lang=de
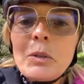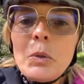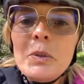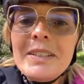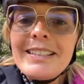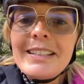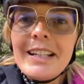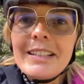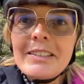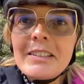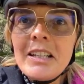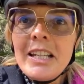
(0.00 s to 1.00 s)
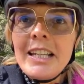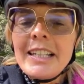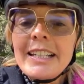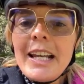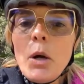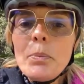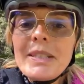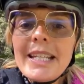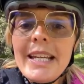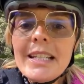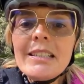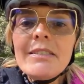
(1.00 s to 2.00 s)
Grundsatz. Ich glaube es
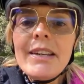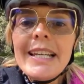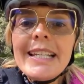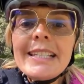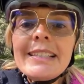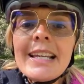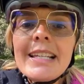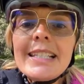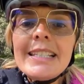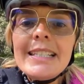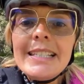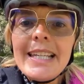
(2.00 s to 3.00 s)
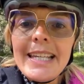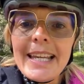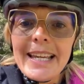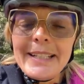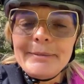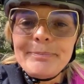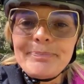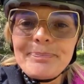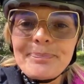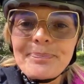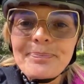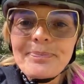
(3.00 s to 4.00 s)
erst, wenn ich es sehe.
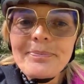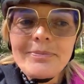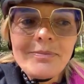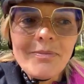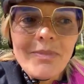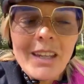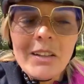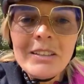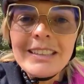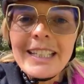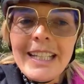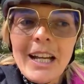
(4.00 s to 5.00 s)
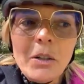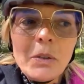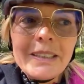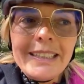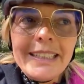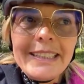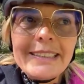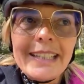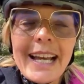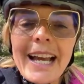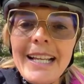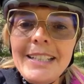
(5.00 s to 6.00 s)
Und genau
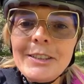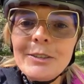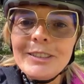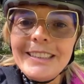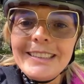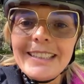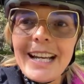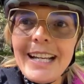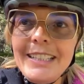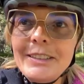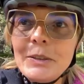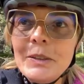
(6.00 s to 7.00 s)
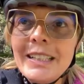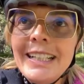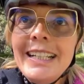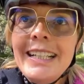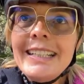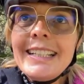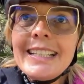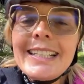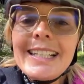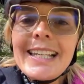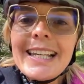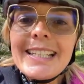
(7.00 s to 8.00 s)
diese Haltung, diese Haltung, dass
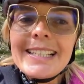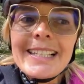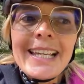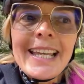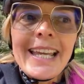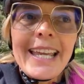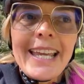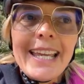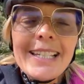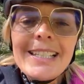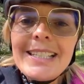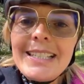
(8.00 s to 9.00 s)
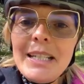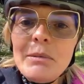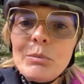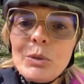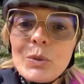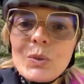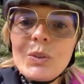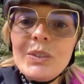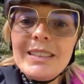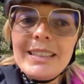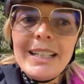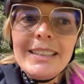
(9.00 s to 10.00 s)
ich es erst sehen muss
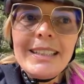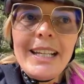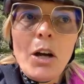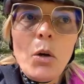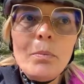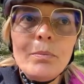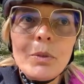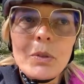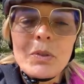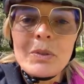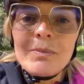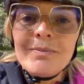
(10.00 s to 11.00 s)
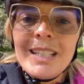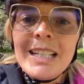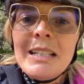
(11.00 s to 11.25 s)
und dann glauben muss,